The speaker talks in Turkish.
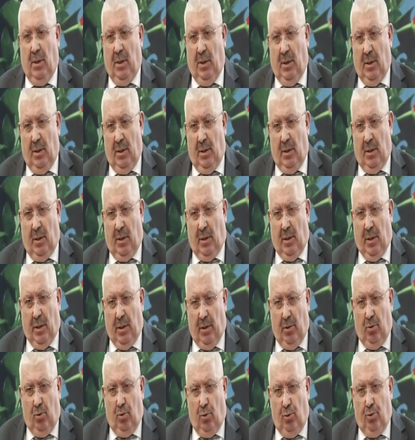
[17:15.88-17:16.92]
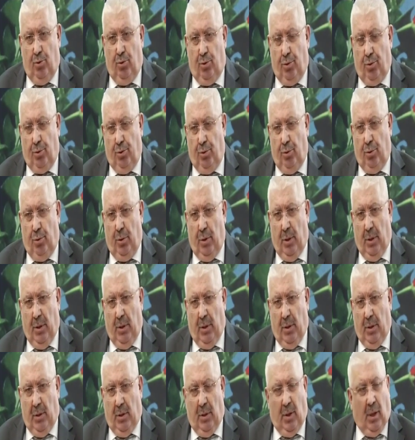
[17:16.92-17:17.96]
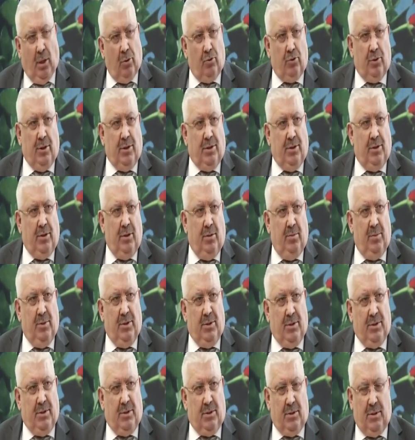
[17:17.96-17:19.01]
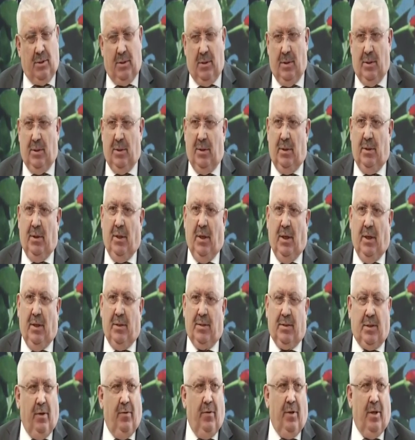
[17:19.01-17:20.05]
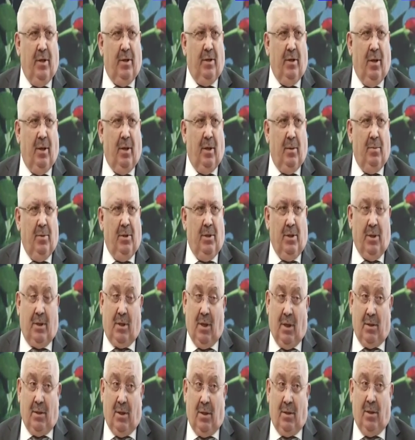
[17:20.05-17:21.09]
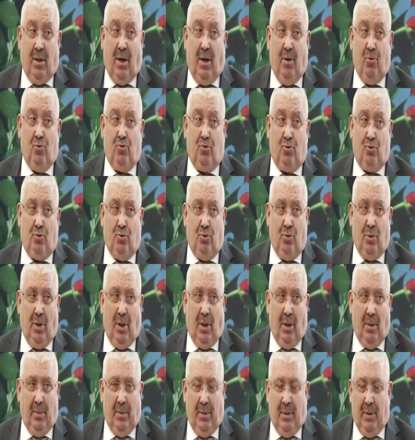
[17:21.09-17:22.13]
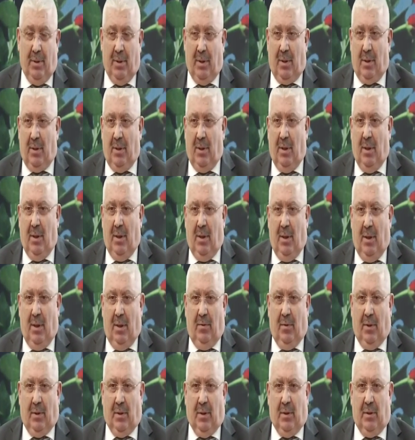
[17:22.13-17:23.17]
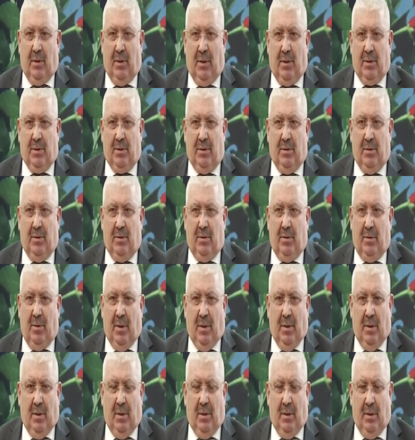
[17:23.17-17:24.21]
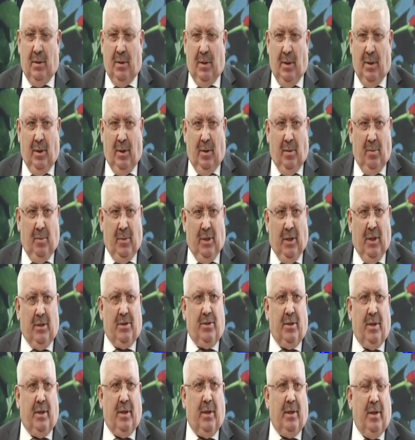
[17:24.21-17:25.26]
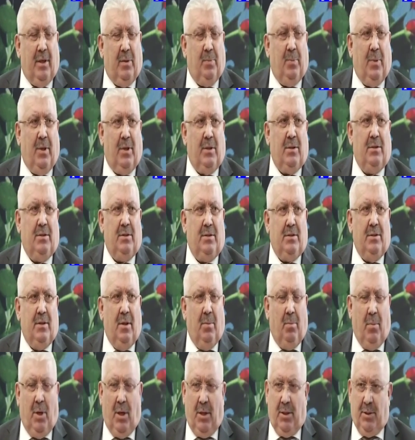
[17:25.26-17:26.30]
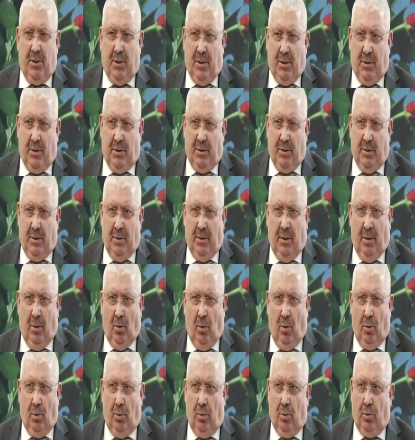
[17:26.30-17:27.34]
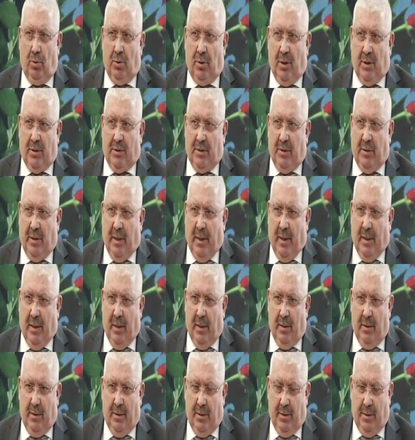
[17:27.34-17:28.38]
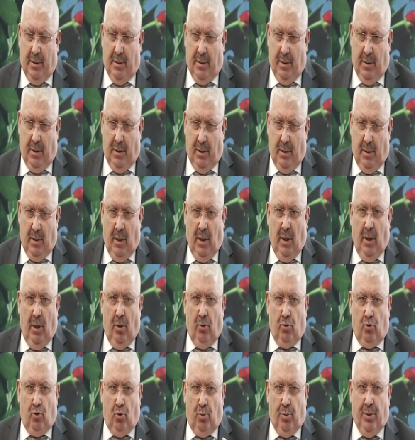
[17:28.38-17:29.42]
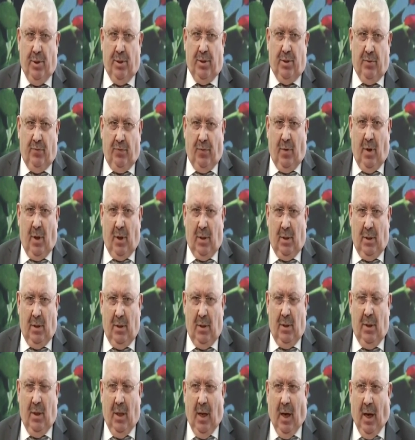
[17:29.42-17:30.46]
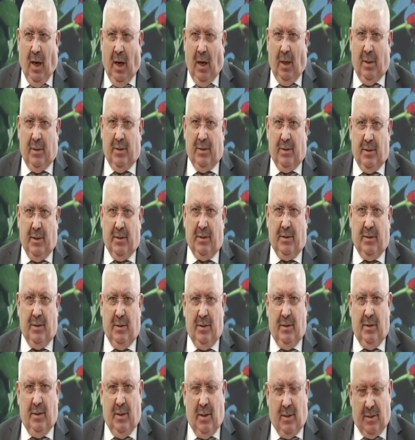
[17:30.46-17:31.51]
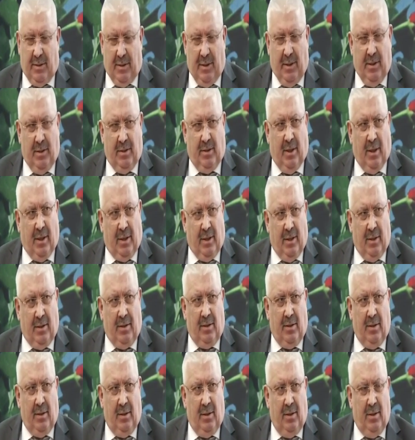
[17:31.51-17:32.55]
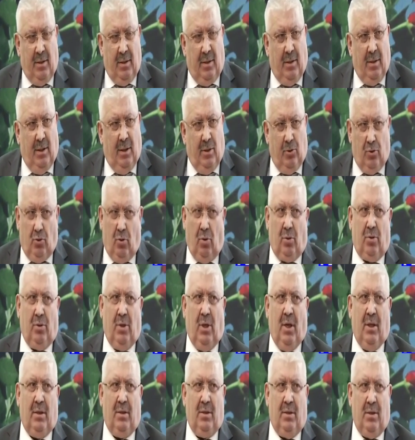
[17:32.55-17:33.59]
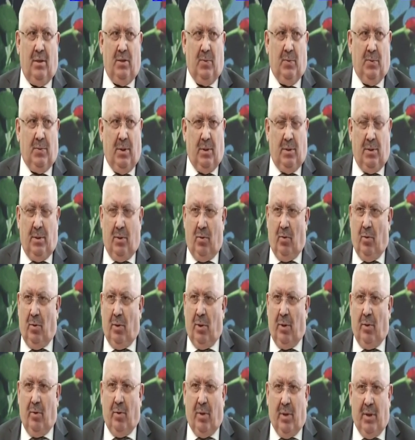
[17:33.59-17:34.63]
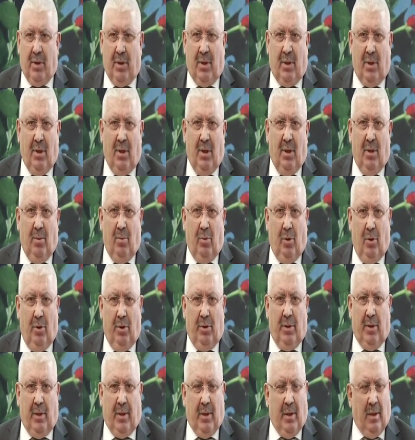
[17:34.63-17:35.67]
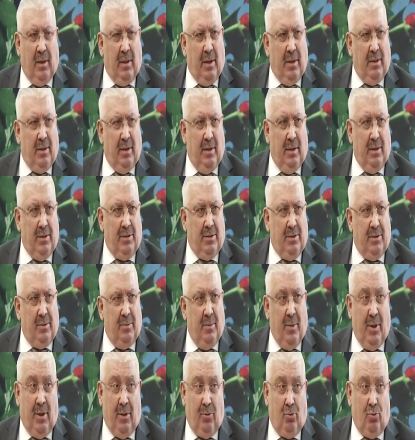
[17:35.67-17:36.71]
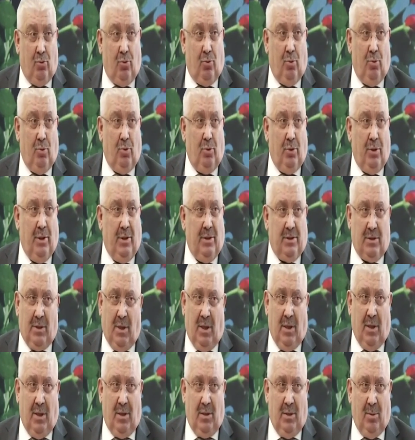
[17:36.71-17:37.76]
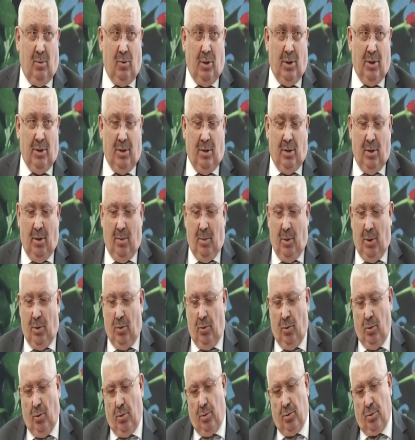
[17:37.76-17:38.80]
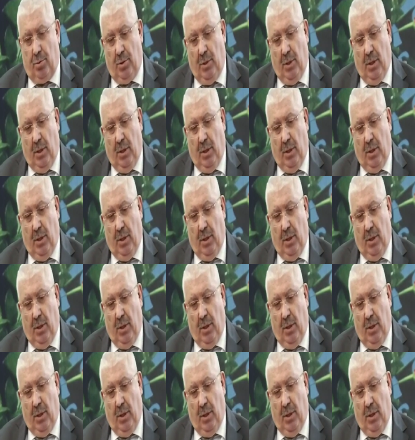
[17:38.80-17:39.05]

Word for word: e, geri dönüşü e, arzu ettiğimiz e, seviyede alabildik. Hatta daha üstünde alabildik. Vatandaşın e, Milliyetçi Hareket Partisi'ne bakış açısının ne olduğunu, nasıl değerlendirdiğini, Cumhur İttifakı hadisesini nasıl idrak ettiğini çok rahat tespit ettik. Ona göre de politikalar geliştirme durumundayız. Hala da buna devam ediyoruz.